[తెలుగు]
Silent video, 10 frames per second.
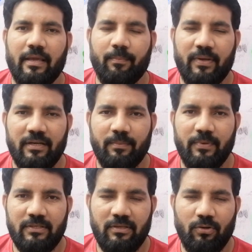ఈ పీటీ
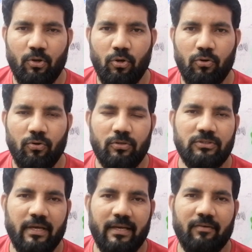పీజీలో
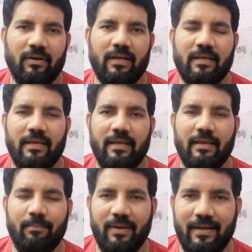జాయిన్ అవ్వడానికి
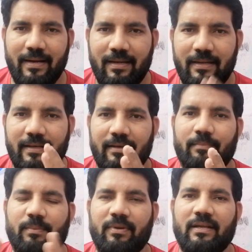ఇమీడియట్లీగా
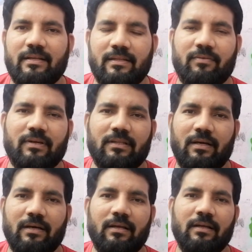మీ బీటెక్ తర్వాత
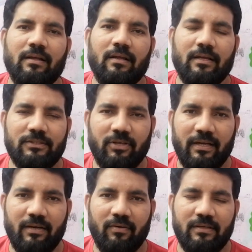
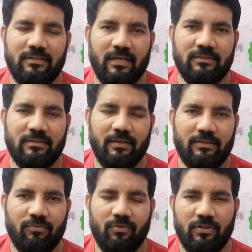జాయిన్ అవ్వడం ఛాన్స్
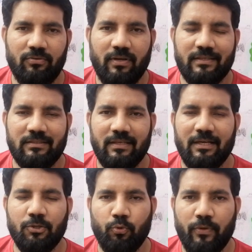మాత్రం ఉండదు
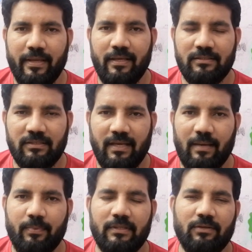ఖచ్చితంగా టూ ఇయర్స్
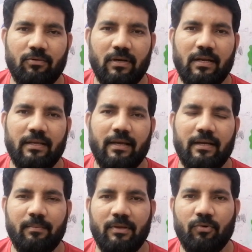గ్యాప్ అయితే ఉండాలి
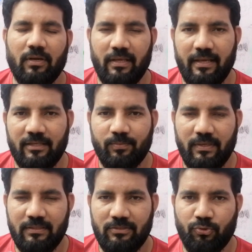అంటే మీ వర్కింగ్
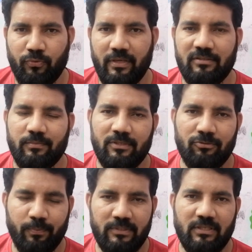ఎక్స్పీరియన్స్ టూ ఇయర్స్ మీరు
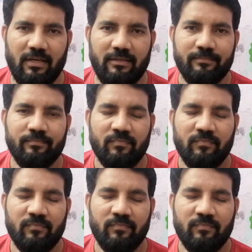చూపించాలి